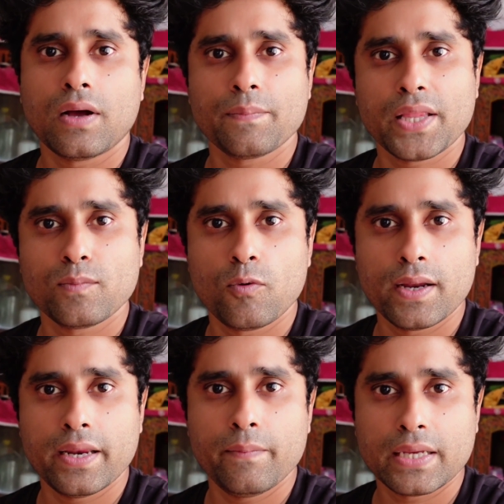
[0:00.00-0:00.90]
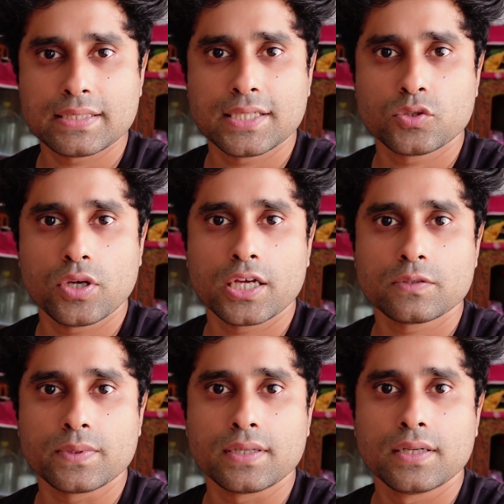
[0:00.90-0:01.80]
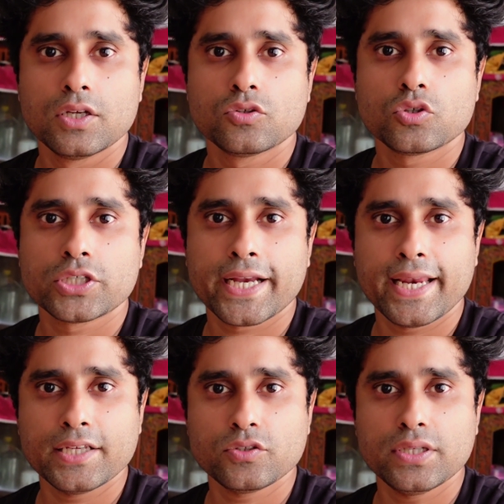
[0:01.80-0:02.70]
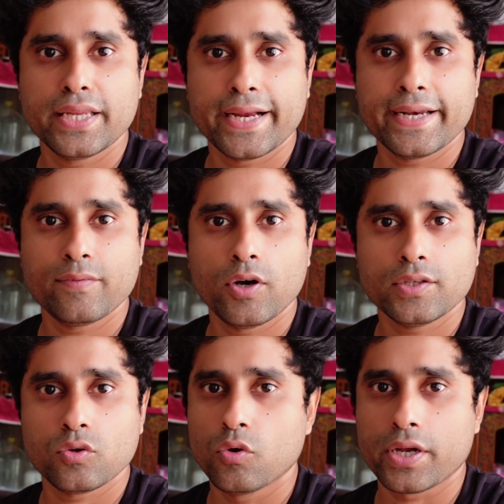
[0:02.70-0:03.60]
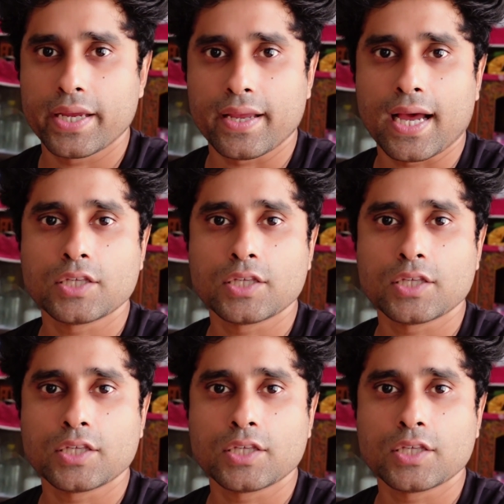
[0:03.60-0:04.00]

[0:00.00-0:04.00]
আপনার মোবাইলে মেসেজে চলে আসবে তো সেখানে যদি নেগেটিভ হয় তো ওকে